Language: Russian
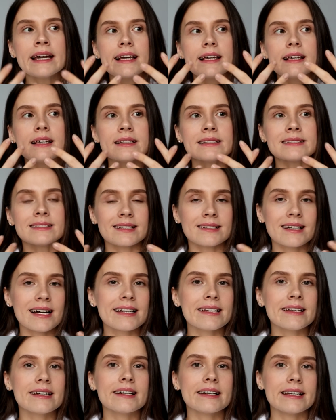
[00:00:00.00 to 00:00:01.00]
и
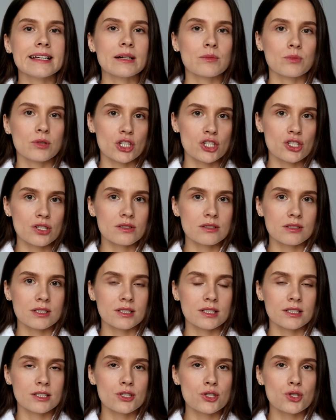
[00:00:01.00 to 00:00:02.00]
тональный крем ложился
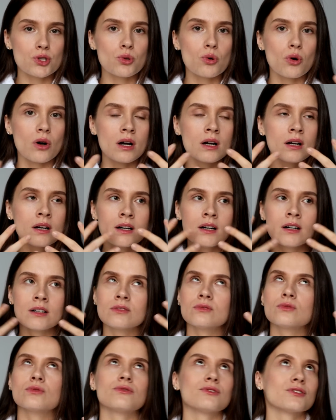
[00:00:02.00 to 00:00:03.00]
на лицо
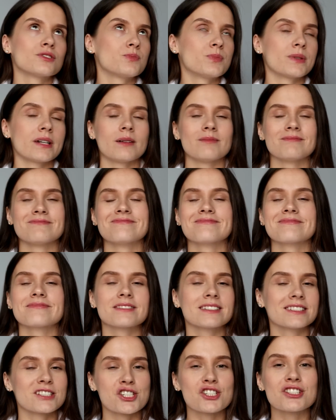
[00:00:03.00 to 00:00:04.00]
ну вот прям
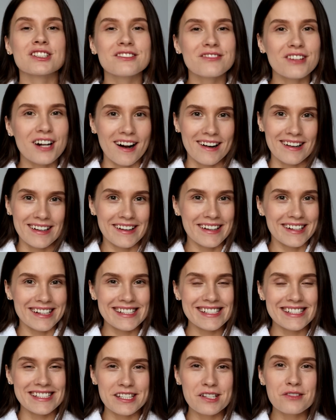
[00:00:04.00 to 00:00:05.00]
шедеврально
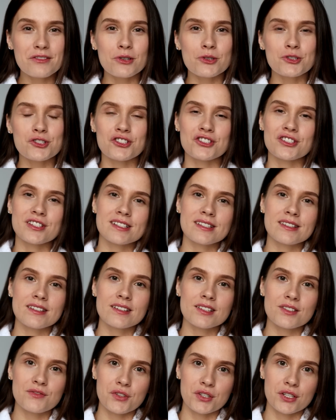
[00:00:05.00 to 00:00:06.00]
красиво, очень
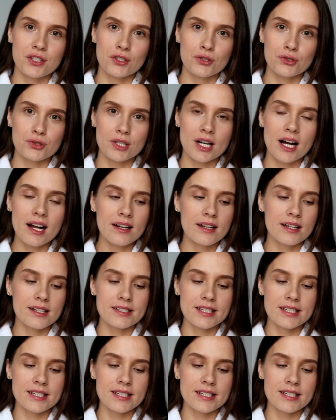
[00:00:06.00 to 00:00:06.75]
естественно и натурально.